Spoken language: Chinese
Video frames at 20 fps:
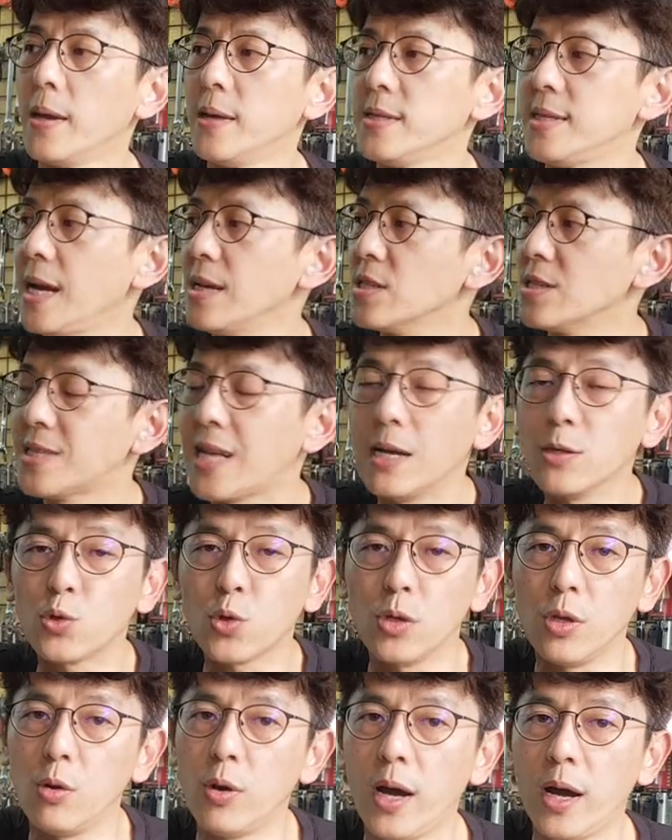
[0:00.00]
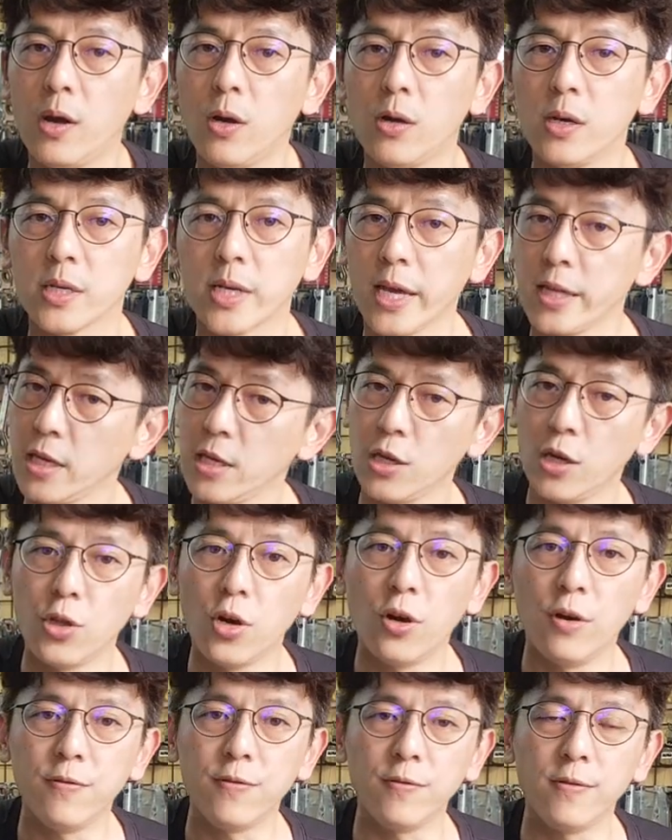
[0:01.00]
像是上座的话 k t 也
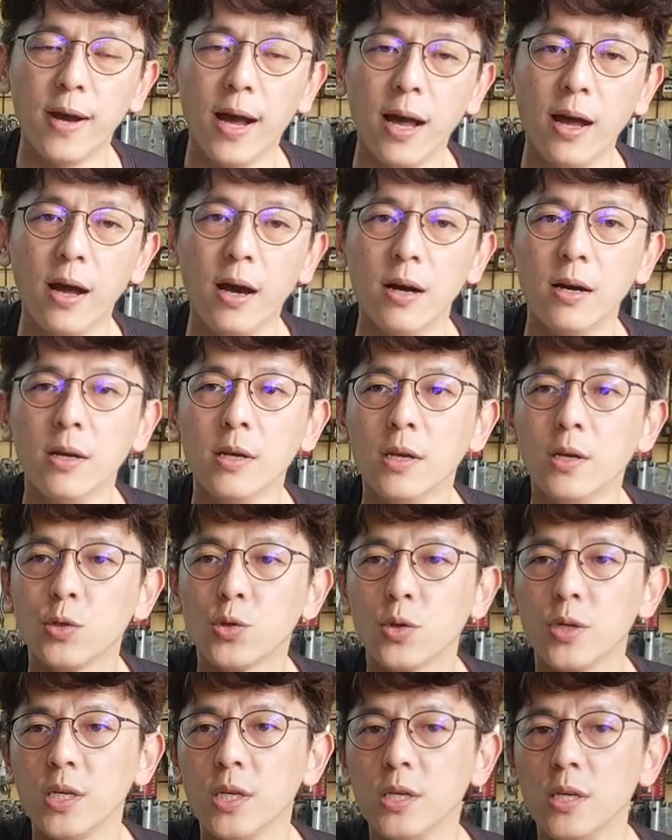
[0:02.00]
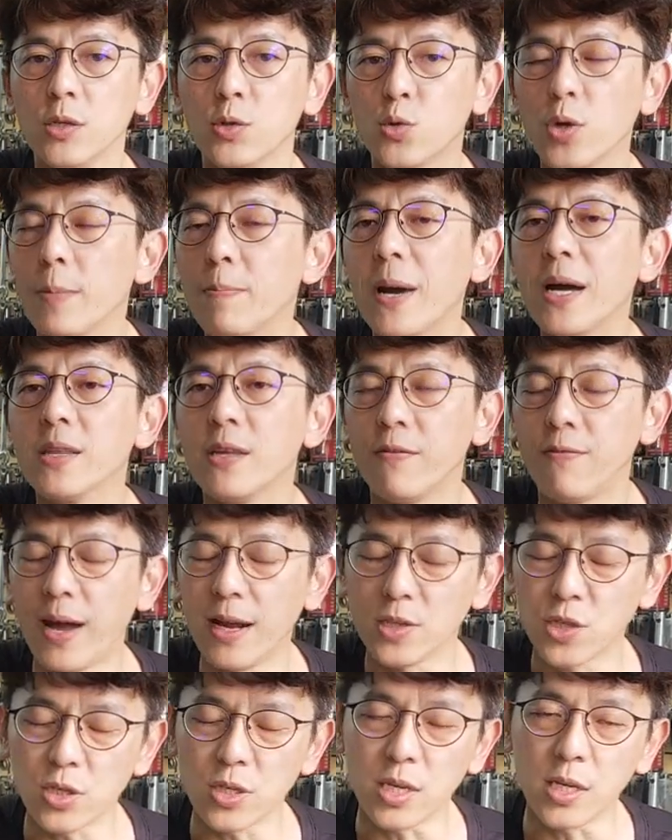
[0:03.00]
都有付啊哈，所以最棒的
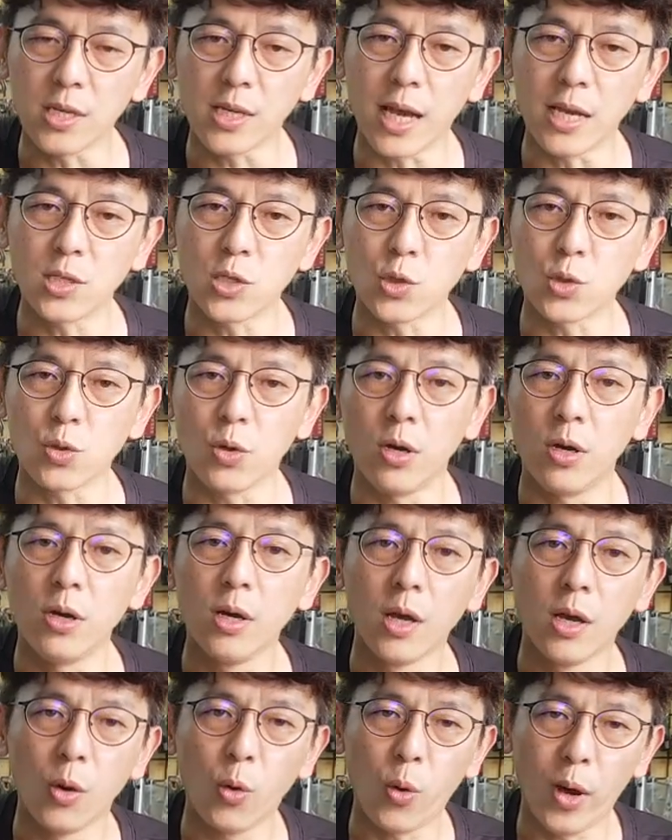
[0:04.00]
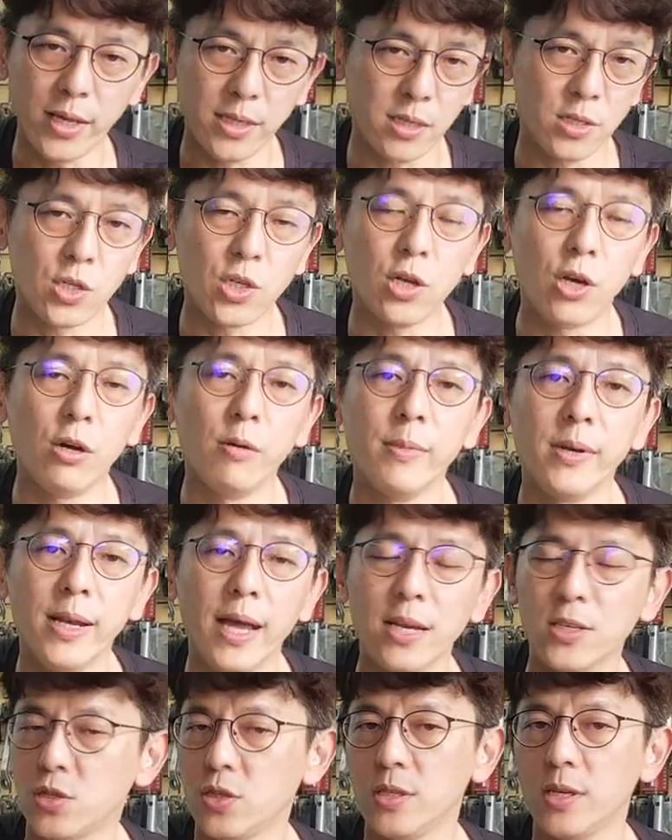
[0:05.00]
方式应该是说，欢迎车友们
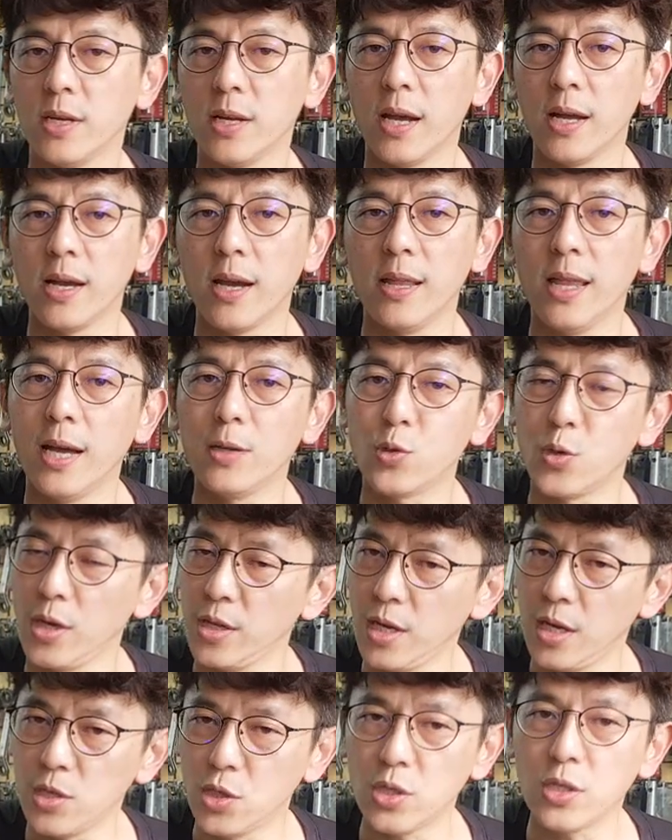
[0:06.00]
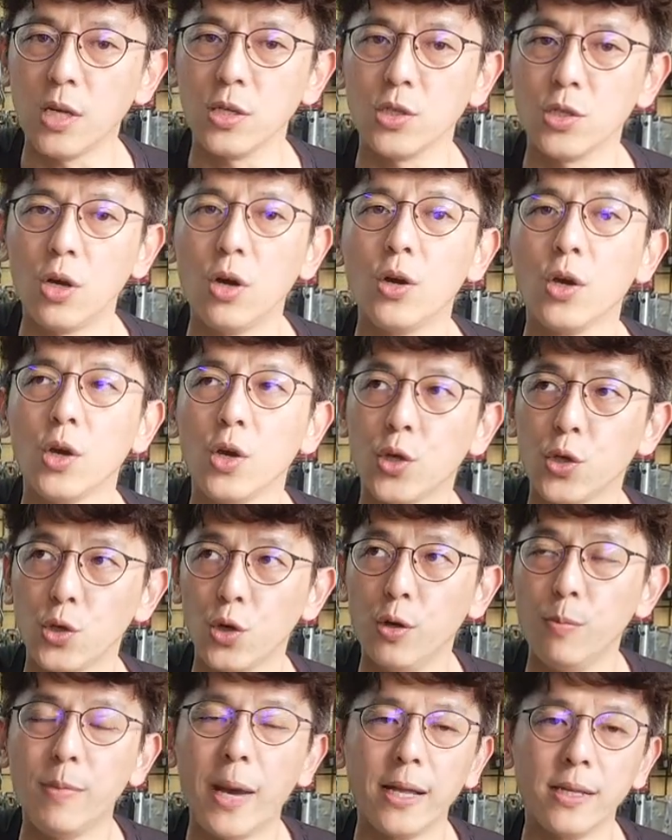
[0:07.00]
来试乘看看，那觉得试乘之后
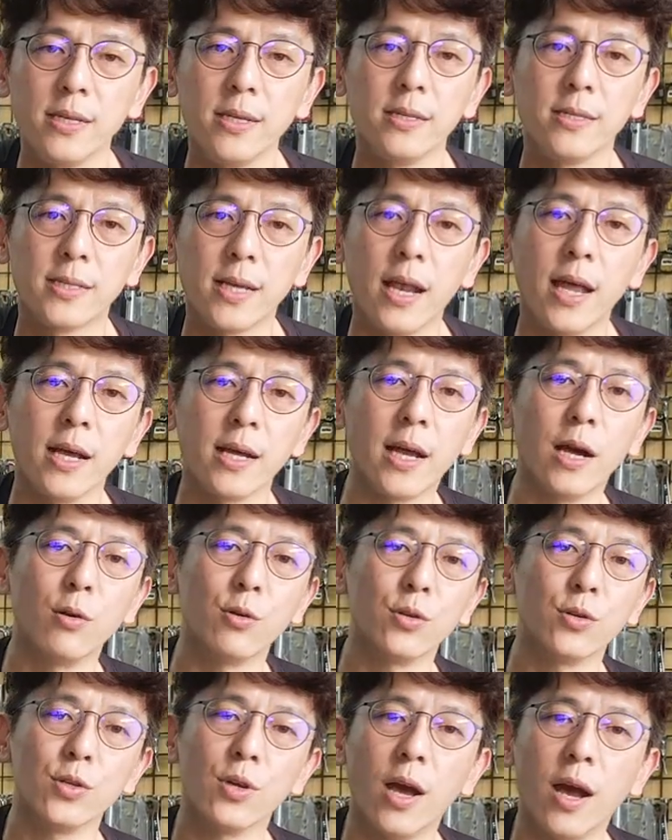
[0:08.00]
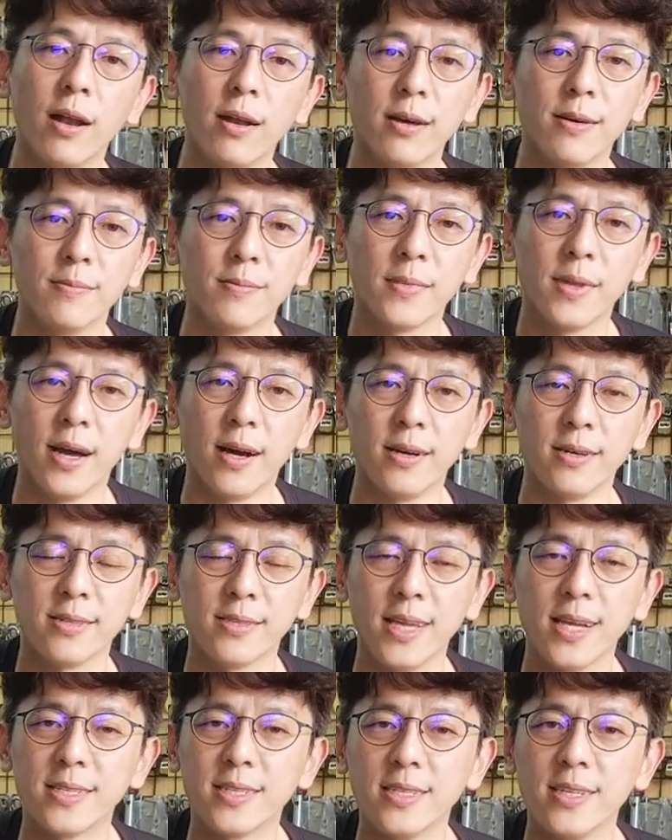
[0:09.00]
有满意再来考虑就好了。好，
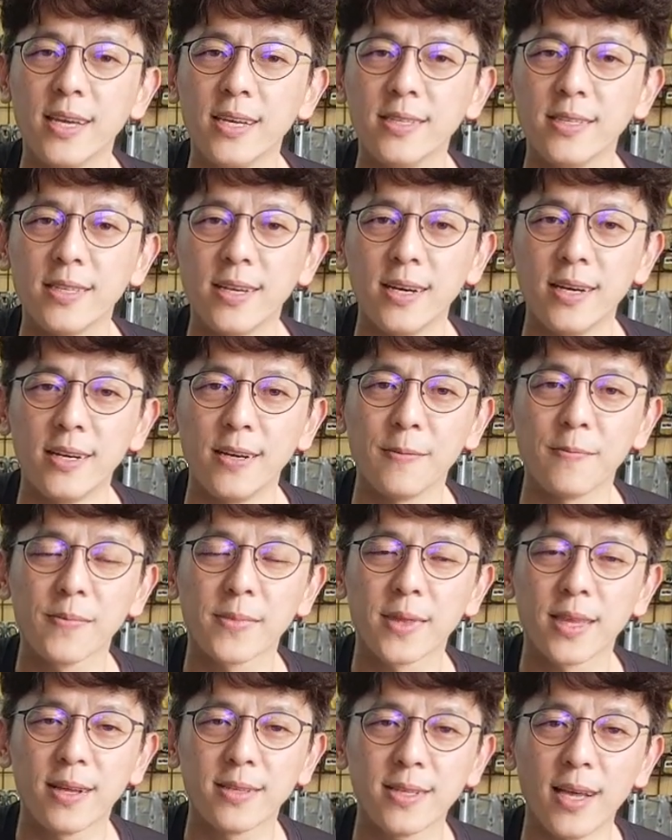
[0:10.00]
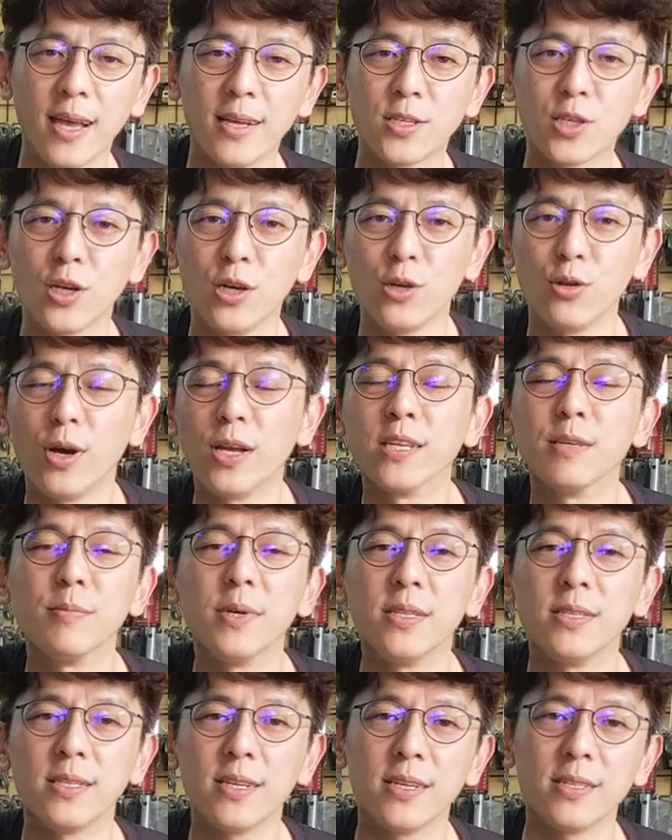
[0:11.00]
那今天的。在车友团里
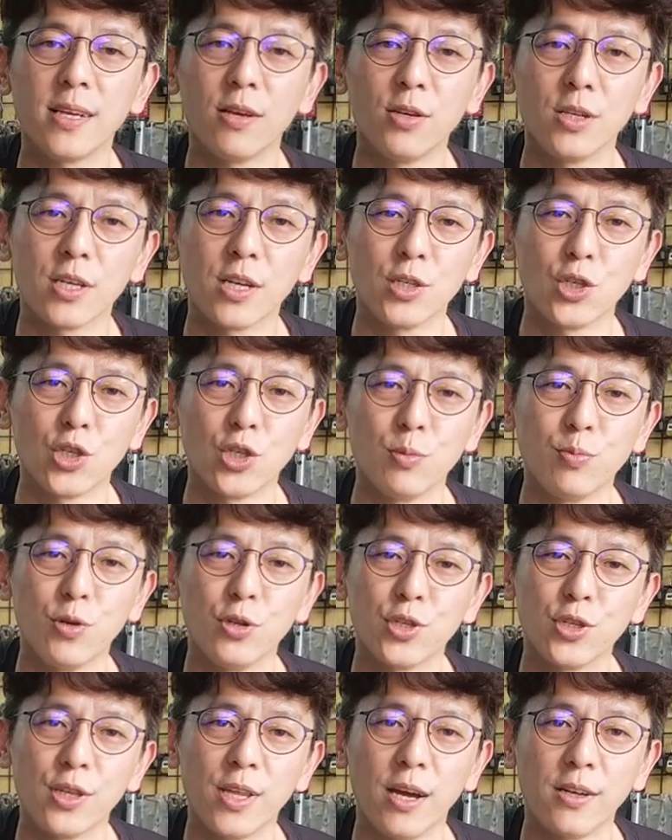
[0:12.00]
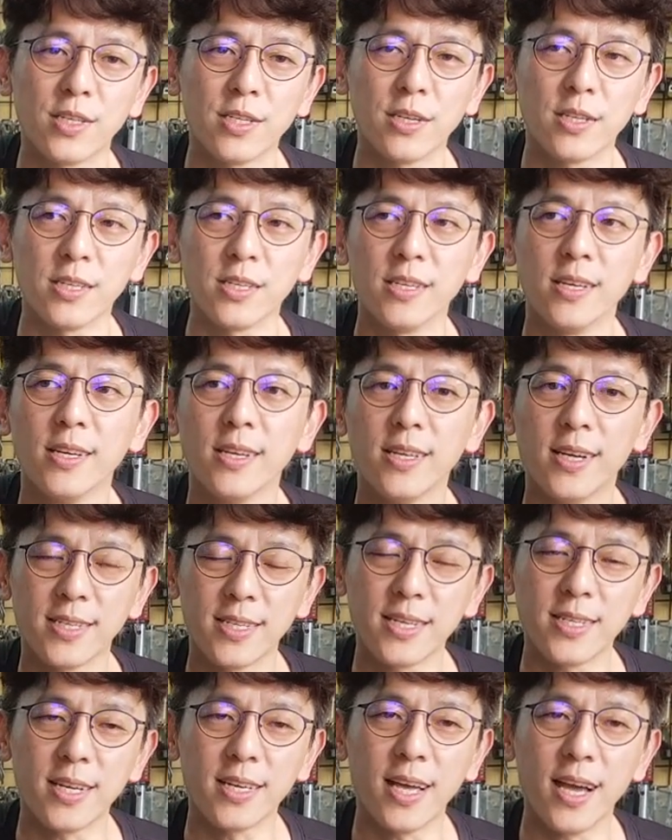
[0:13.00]
面介绍的一个直播就到这里，
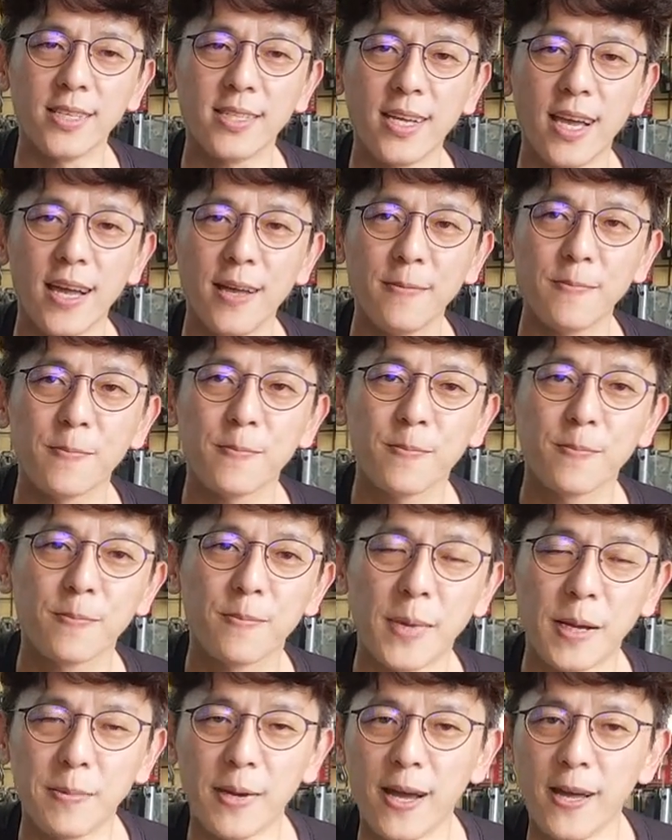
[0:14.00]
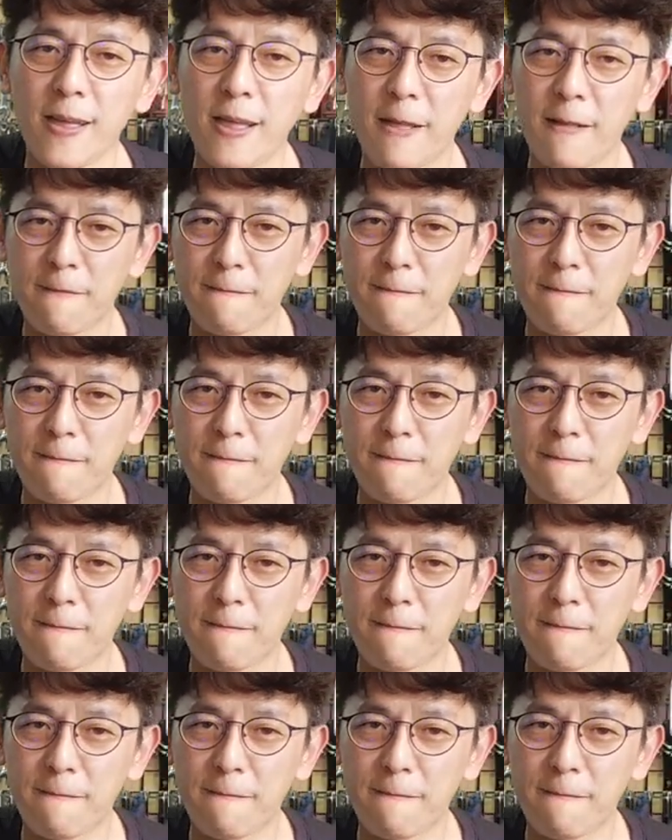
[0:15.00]
谢谢大家，拜拜。